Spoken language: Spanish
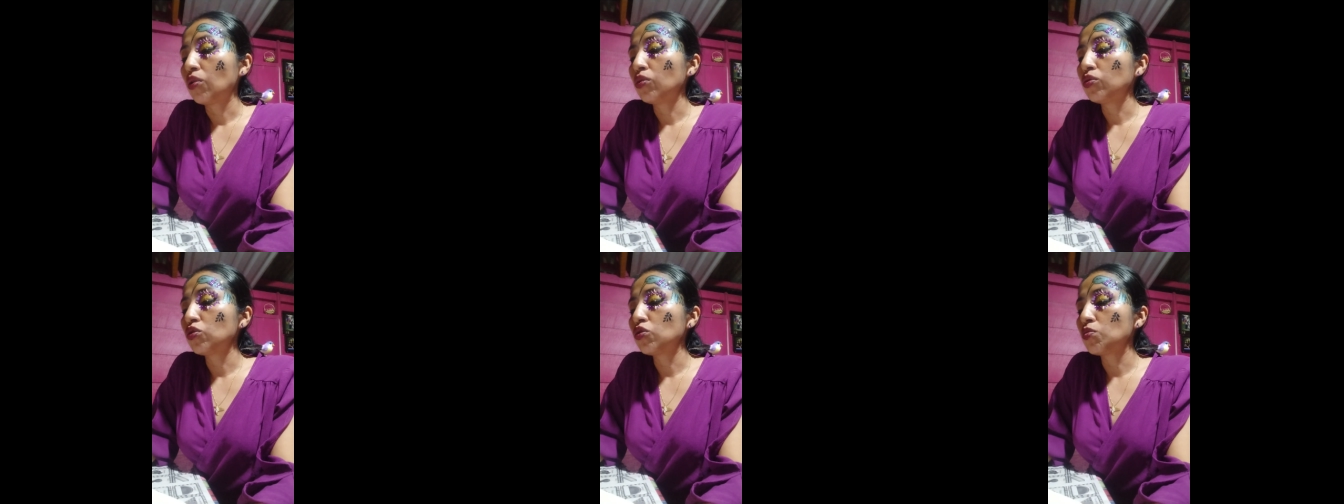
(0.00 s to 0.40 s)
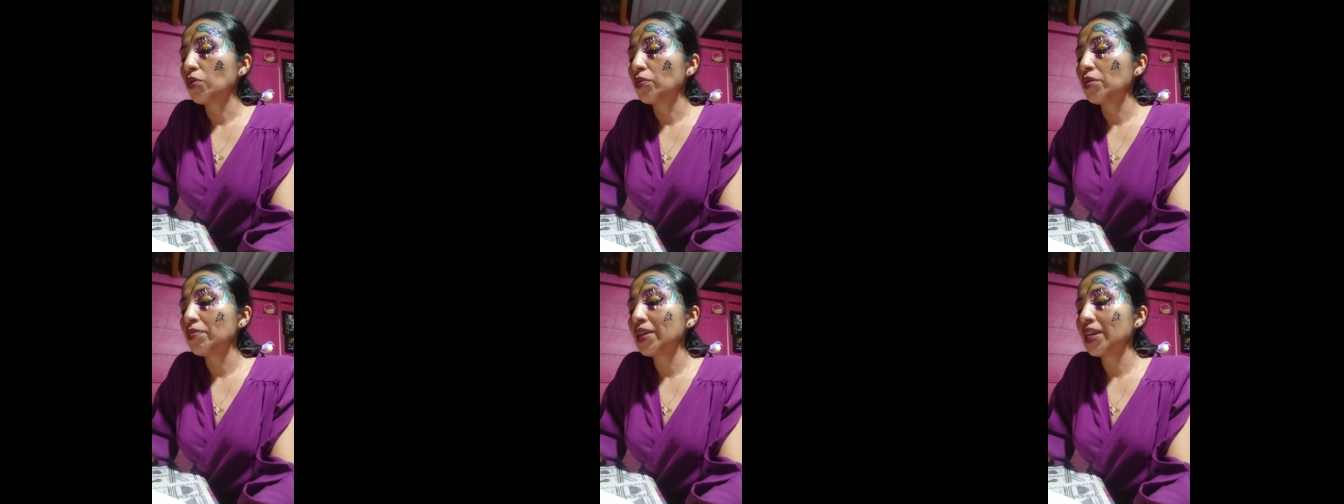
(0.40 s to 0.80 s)
con tus
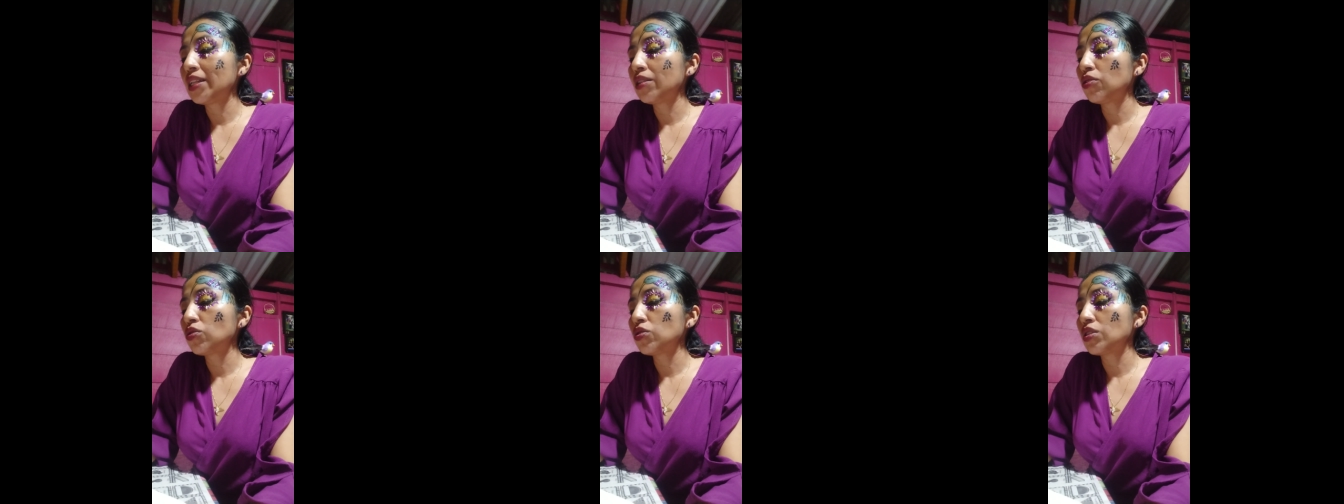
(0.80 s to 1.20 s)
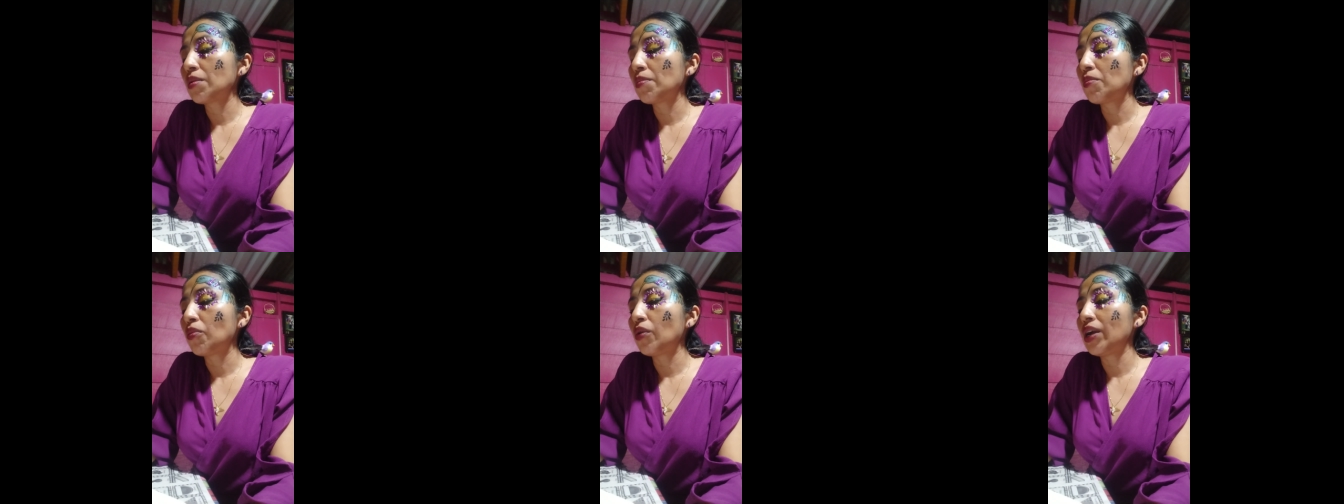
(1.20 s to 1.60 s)

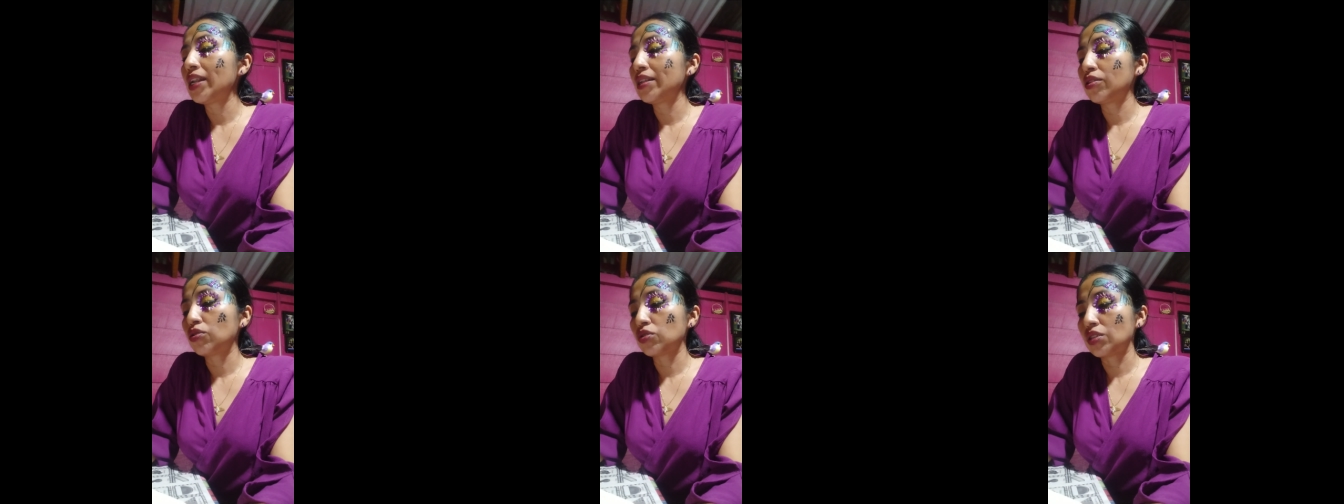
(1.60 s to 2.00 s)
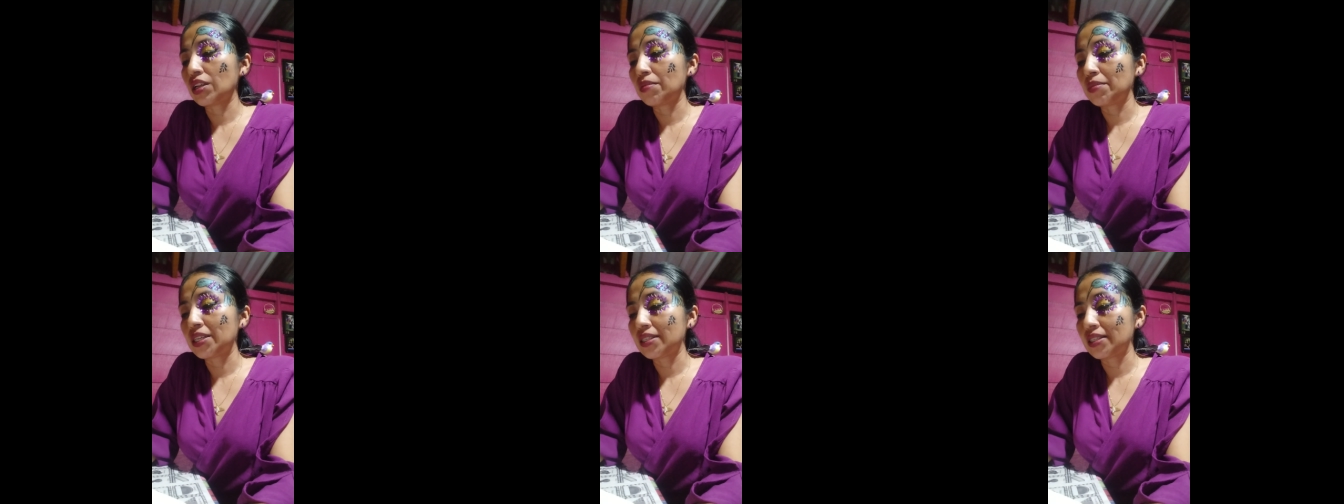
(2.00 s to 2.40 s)
movimientos
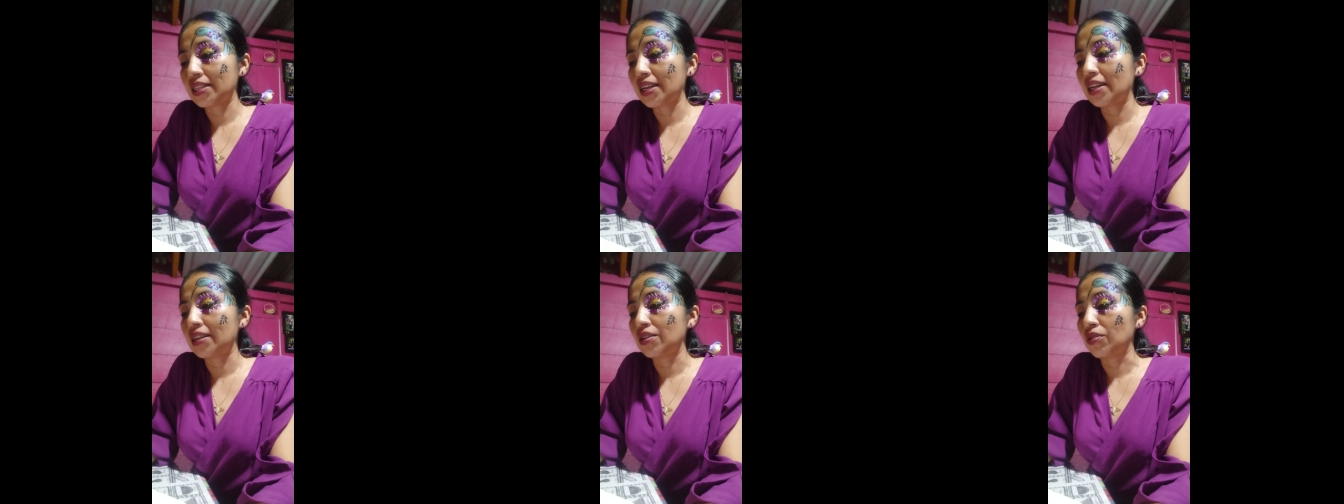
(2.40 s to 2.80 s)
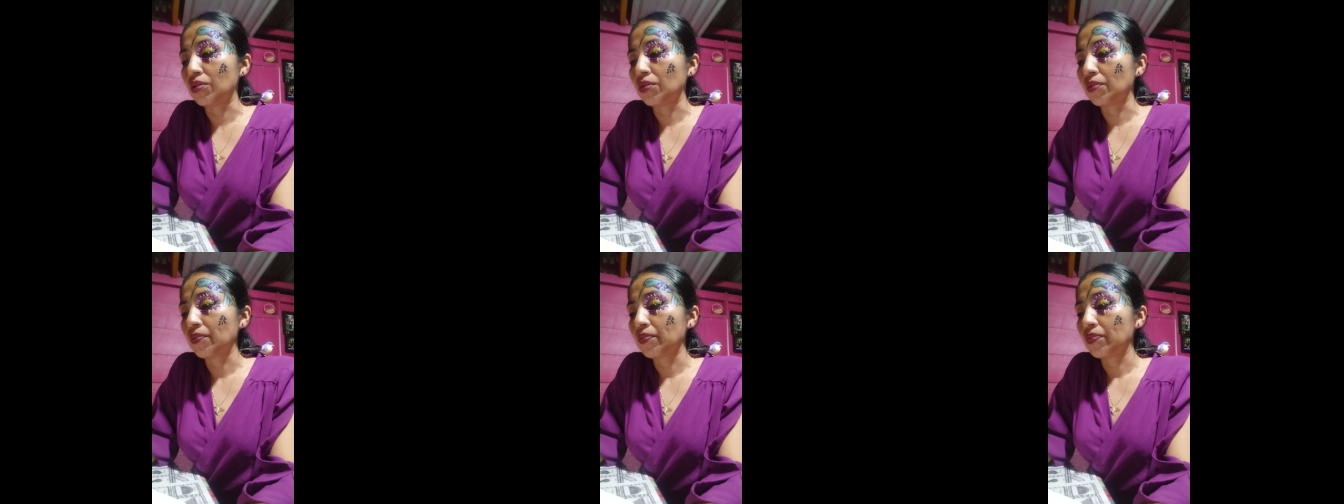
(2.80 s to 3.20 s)
envueltos en
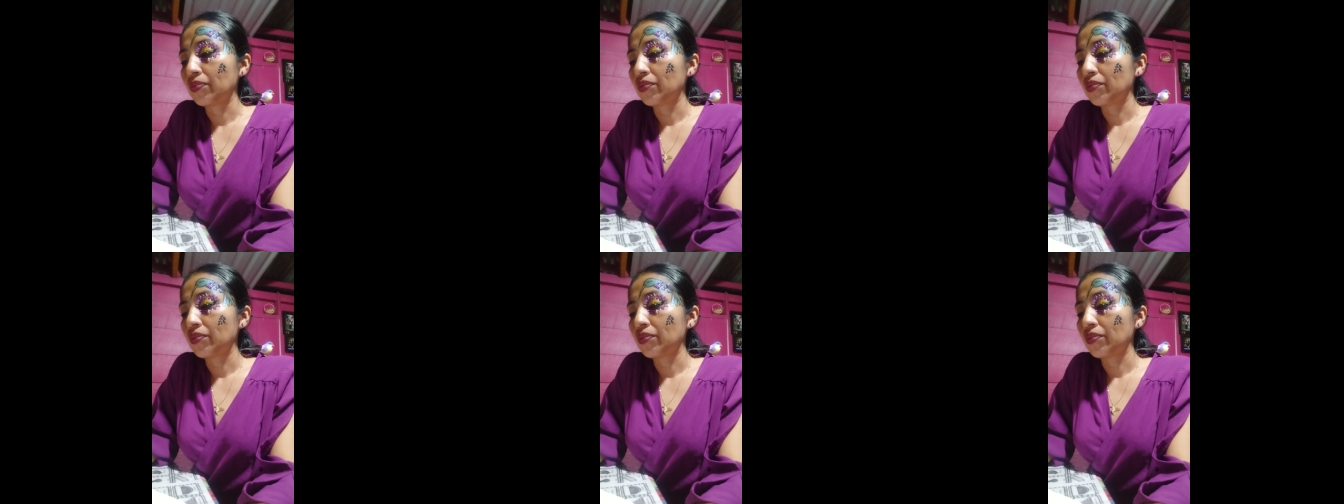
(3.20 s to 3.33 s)
misterio.